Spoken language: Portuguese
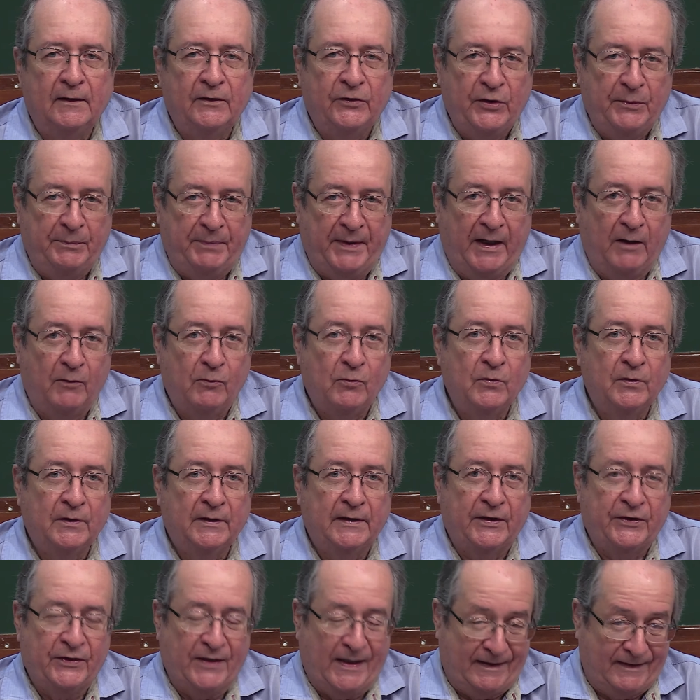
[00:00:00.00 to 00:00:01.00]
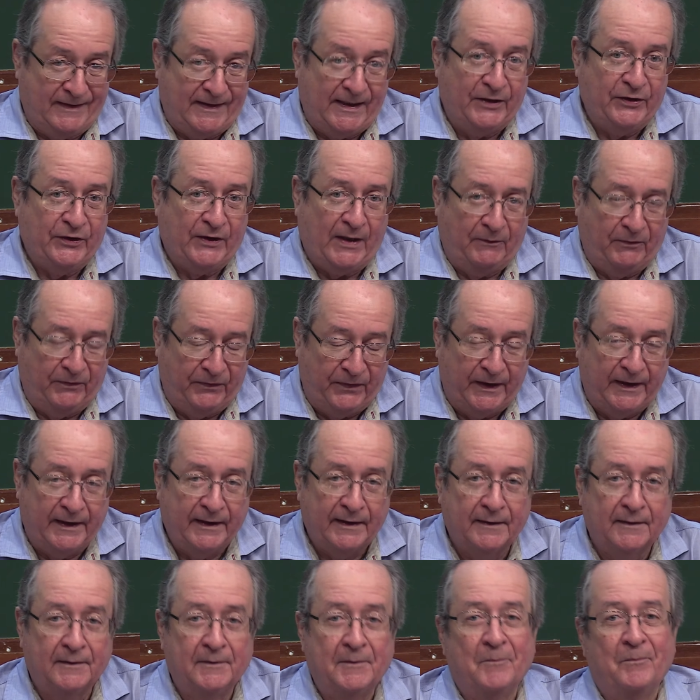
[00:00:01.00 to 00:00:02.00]
de perguntas na
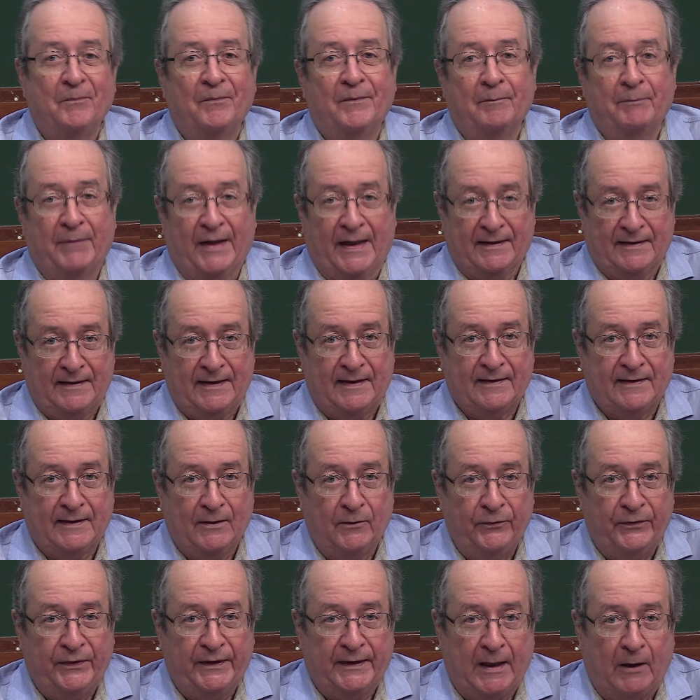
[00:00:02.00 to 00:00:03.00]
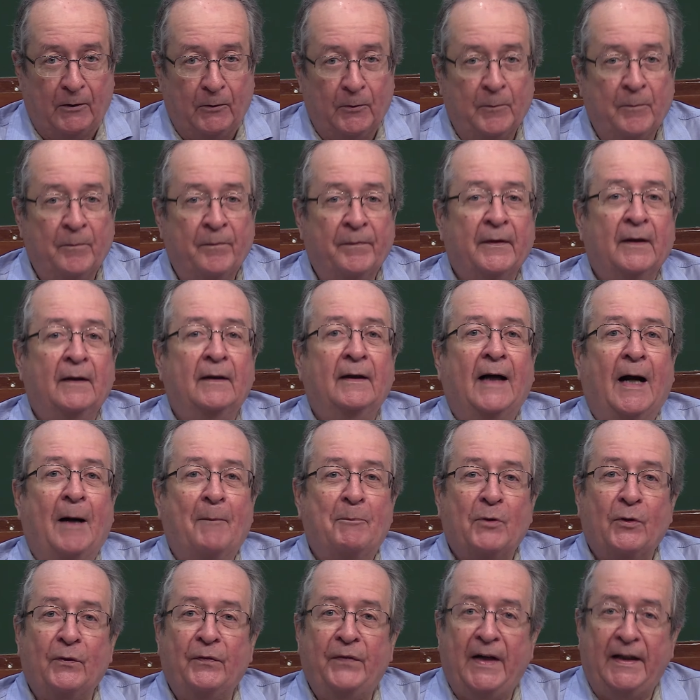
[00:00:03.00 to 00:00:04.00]
sexta-feira para a sessão final.
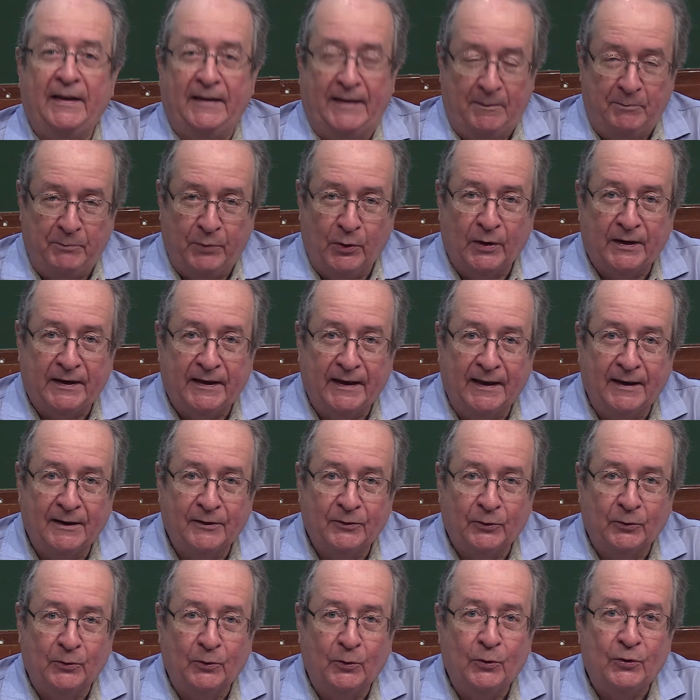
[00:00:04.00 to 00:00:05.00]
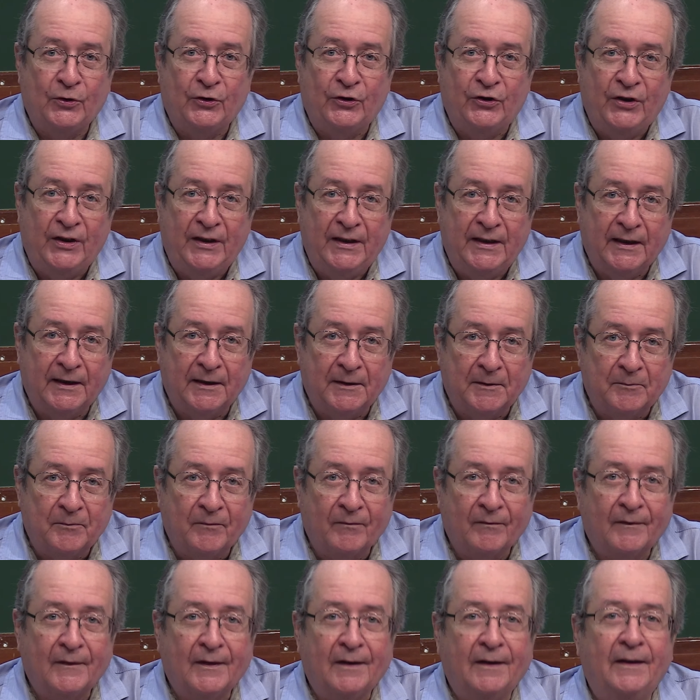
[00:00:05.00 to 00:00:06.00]
Aproveitem, portanto, o dia
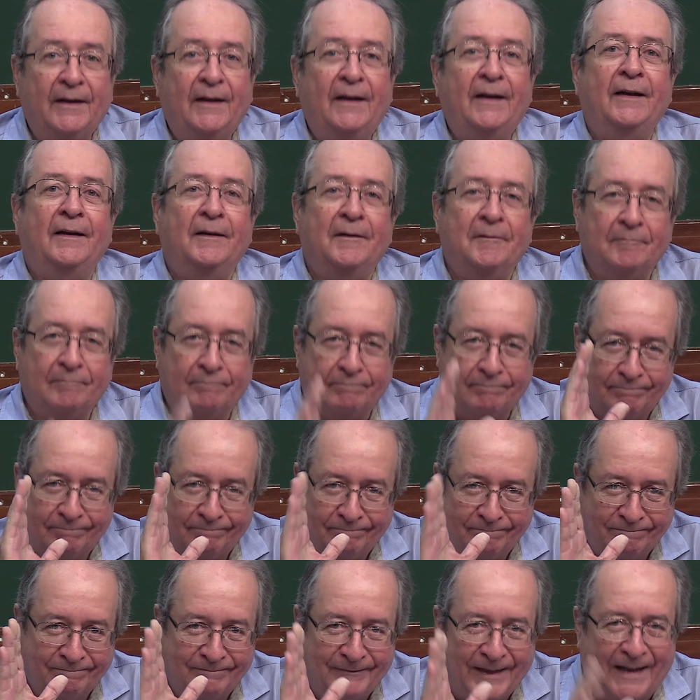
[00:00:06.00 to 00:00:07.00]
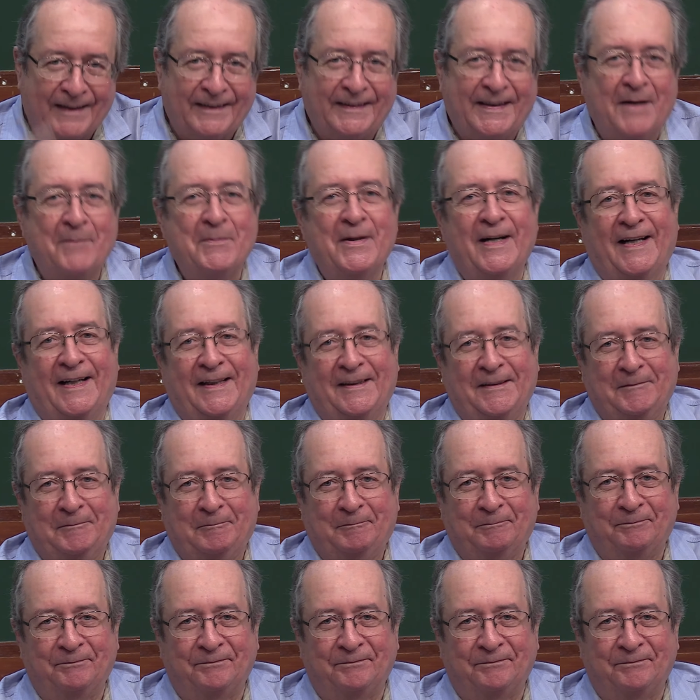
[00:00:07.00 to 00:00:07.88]
e até amanhã.